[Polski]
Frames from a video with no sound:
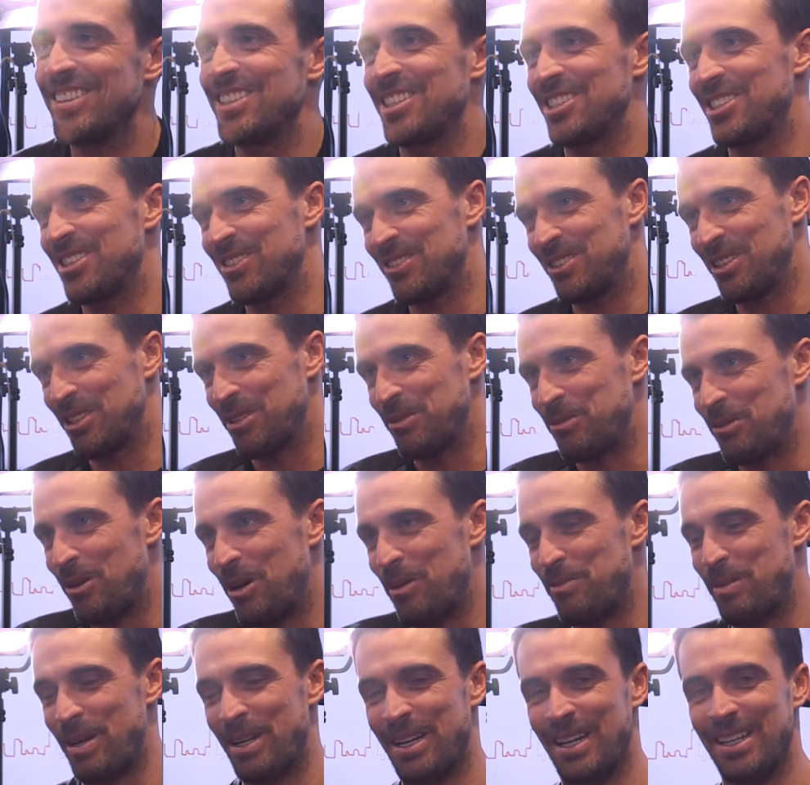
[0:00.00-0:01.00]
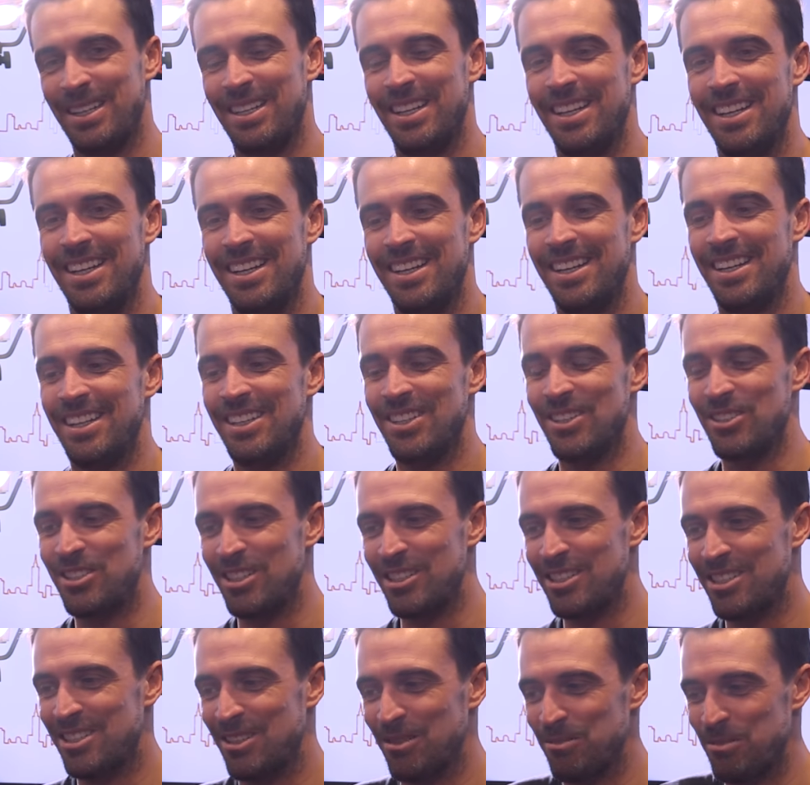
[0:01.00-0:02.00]
Wiesz, jeszcze wtedy był aparat. To
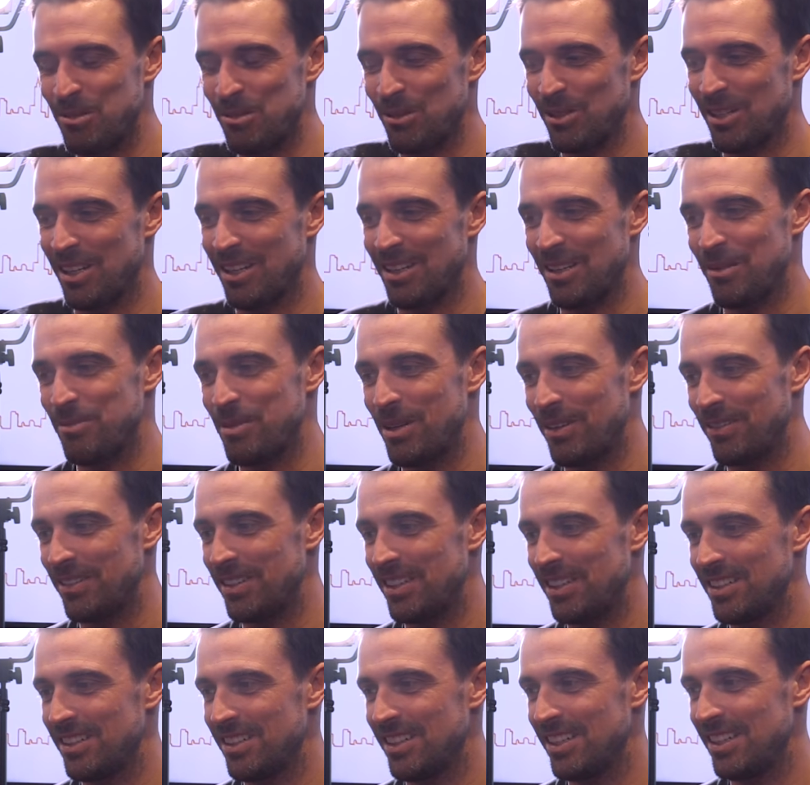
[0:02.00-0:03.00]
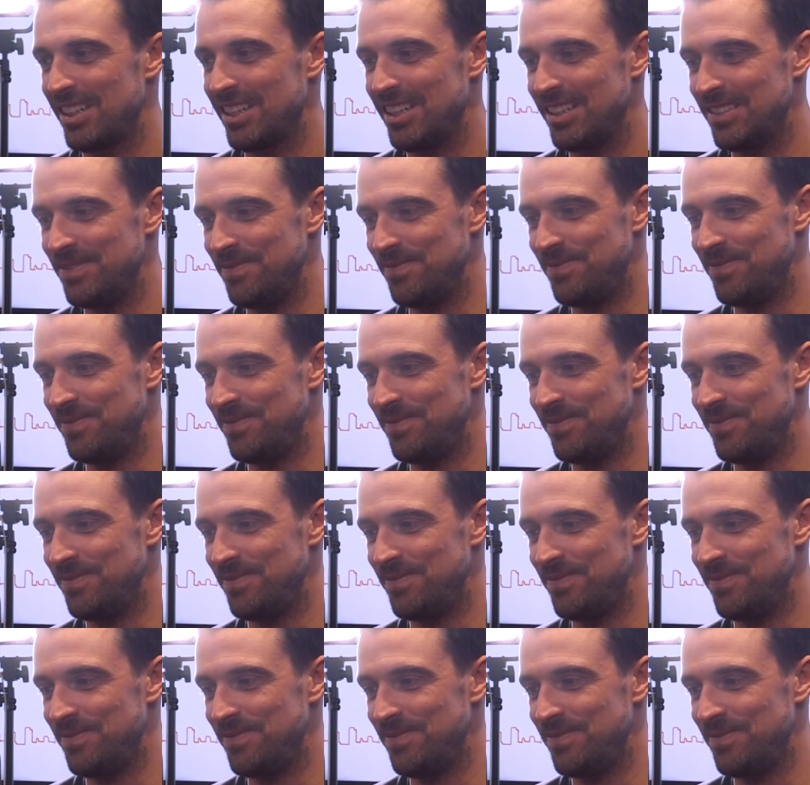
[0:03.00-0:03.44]
ciężko było tak naprawdę, no ale